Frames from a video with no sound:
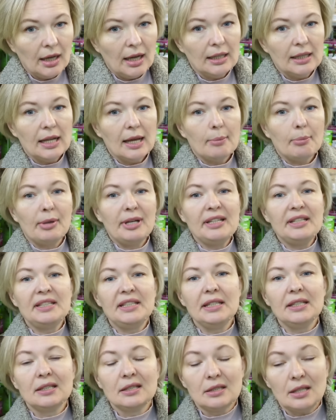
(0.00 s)
Она
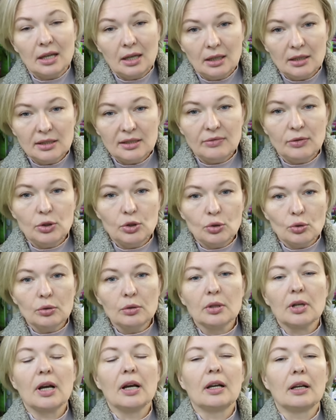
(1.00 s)
плетистая,
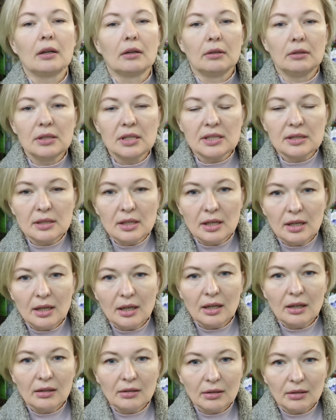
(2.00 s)
цветет как на,
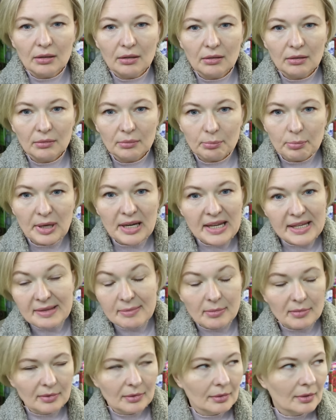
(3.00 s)
на, э,